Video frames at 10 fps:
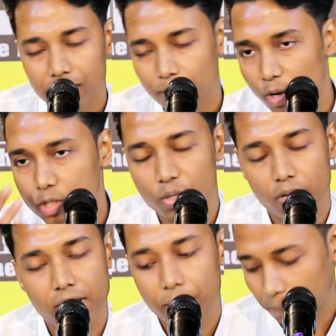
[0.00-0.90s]
बहुत
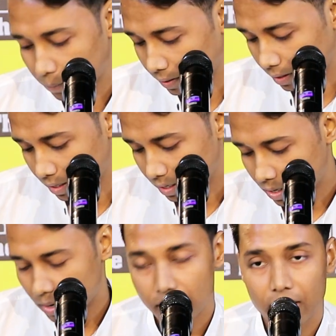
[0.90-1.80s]
शुक्रिया
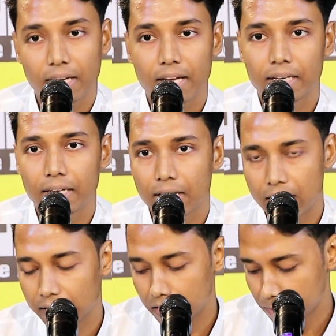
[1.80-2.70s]
और आगे है कि
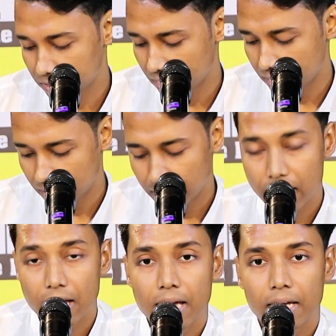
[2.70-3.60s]
आखिरी मिसरे हैं
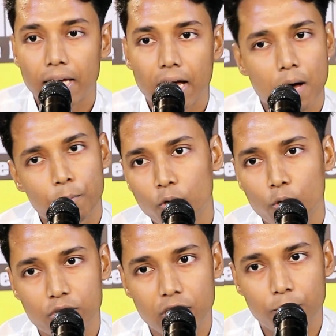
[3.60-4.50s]
कि
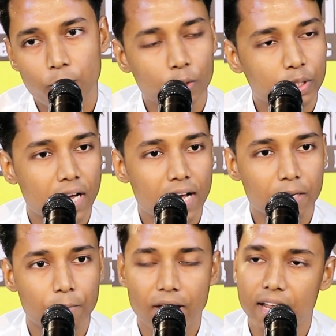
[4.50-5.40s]
अपनों सी
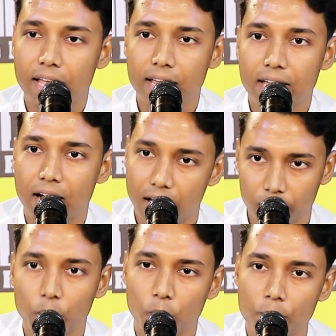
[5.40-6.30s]
पोशाक पहने
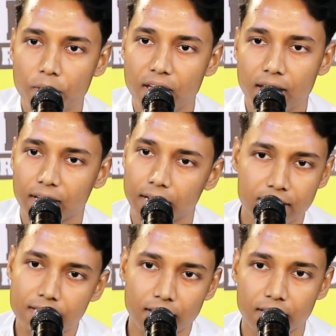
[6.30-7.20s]
हाथों में है
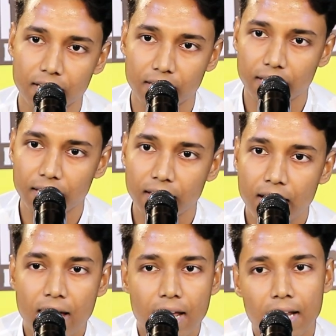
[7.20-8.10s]
खंजर देखे
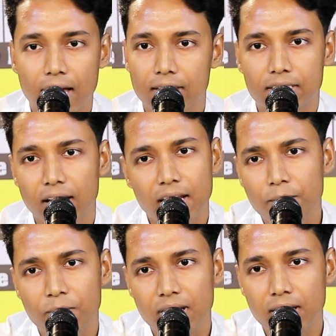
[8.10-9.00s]
ना
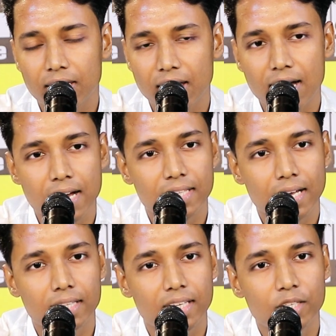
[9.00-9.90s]
जाने मेरी क्या
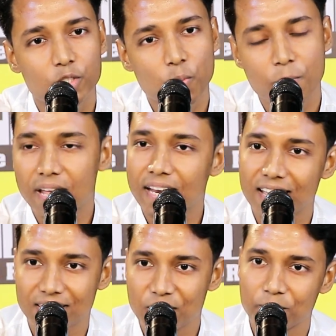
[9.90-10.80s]
खता थी जो मैंने
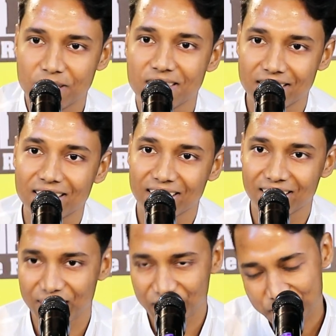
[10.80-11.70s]
ऐसे मंजर
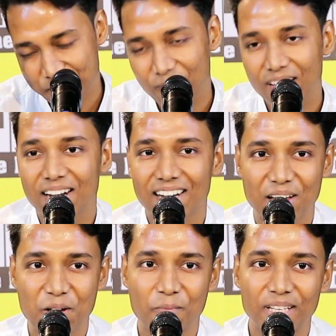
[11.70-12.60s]
देखे
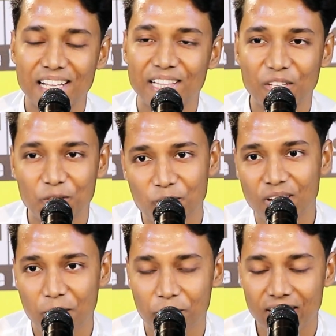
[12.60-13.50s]
रंग बदलती
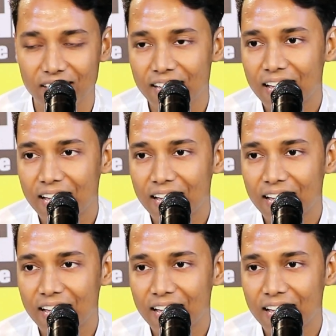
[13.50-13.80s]
दुनिया में